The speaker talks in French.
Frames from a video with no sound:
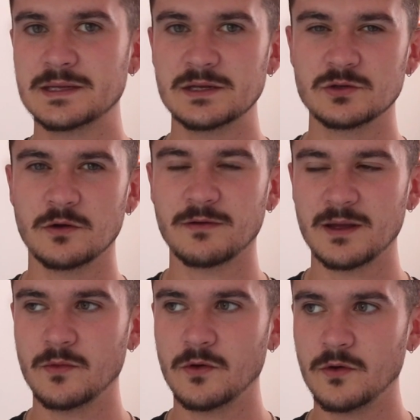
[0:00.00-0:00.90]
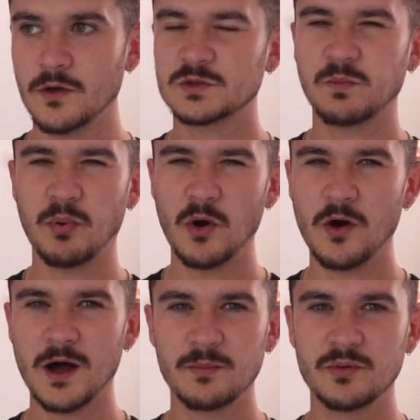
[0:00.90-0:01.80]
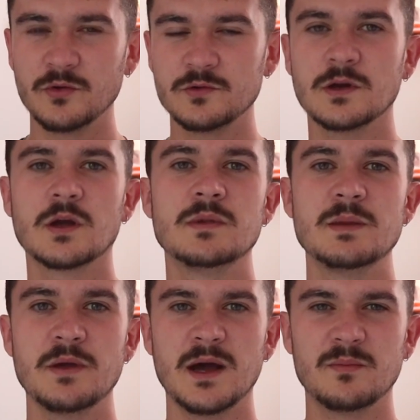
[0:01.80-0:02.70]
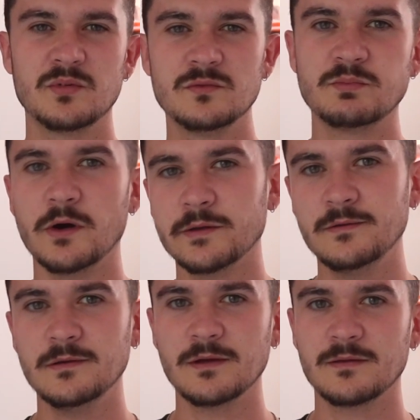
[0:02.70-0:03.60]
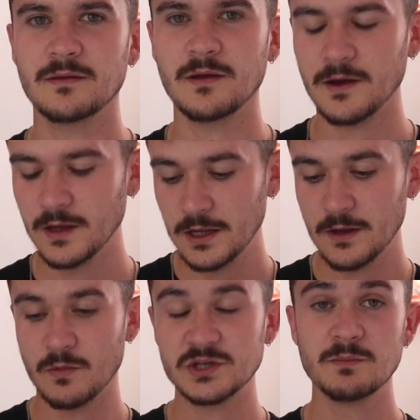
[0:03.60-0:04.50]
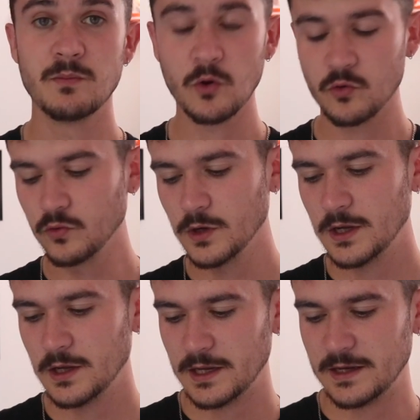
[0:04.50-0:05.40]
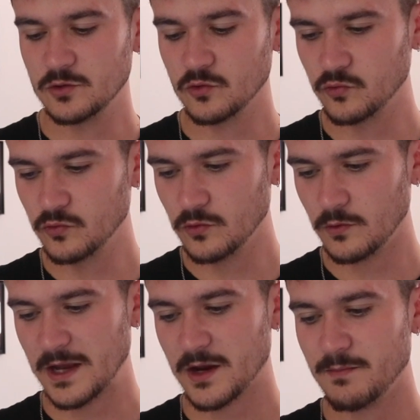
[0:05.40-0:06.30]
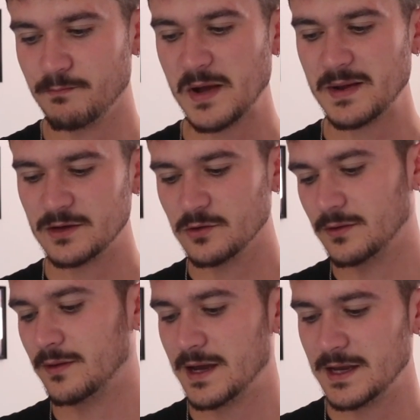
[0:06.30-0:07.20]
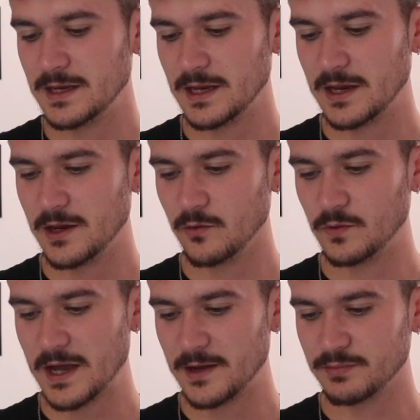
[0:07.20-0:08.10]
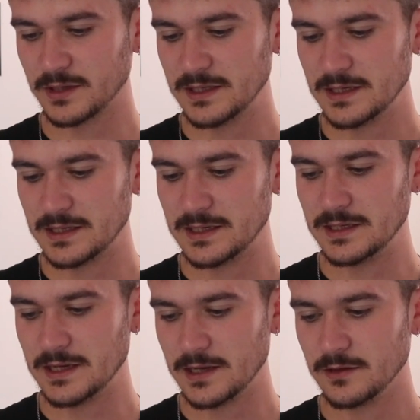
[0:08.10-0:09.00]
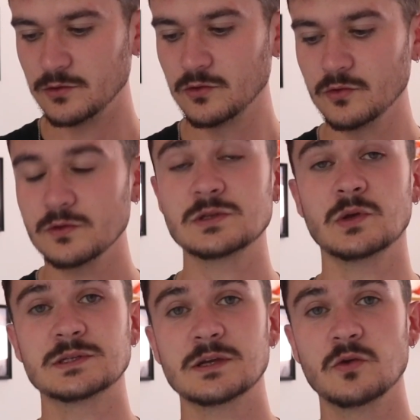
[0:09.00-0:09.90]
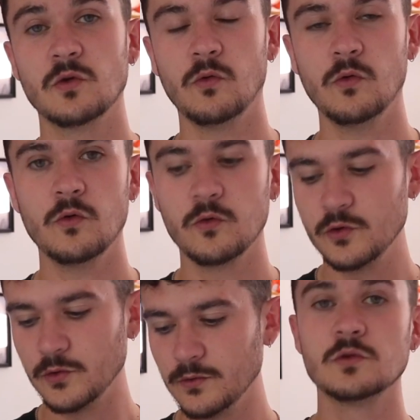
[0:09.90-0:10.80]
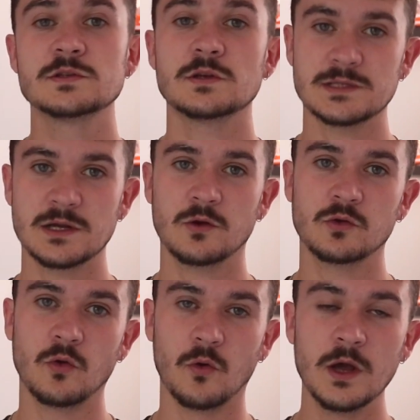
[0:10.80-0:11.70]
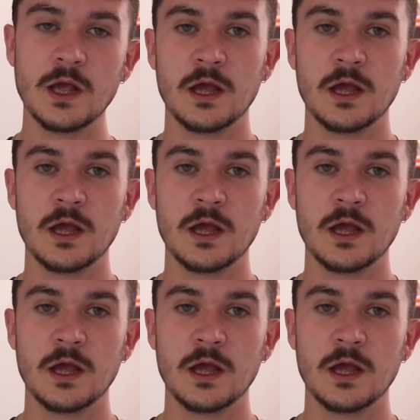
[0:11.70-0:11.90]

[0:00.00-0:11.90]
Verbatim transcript: tu sais genre vraiment sport un peu, tu vois, comme les paires un peu sportives, etc. Moi j'aime beaucoup. Et du coup, on a quand même pas mal de taille et on a un prix qui est de 105 euros au lieu de 150 euros.